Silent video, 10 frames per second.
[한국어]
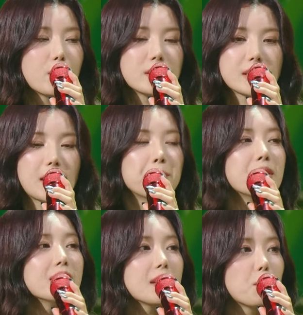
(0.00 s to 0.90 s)
그걸 이제
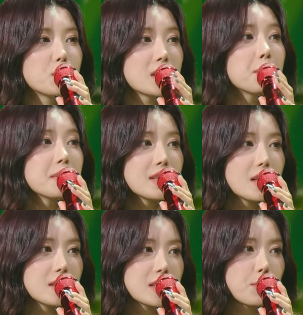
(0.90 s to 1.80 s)
잡느냐 못
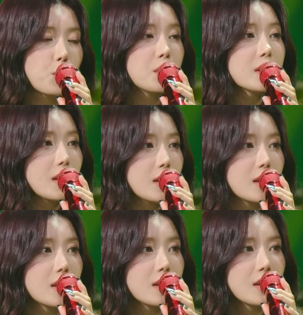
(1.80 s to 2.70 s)
잡느냐는 이제
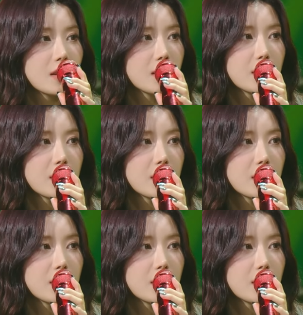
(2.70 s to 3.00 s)
본인의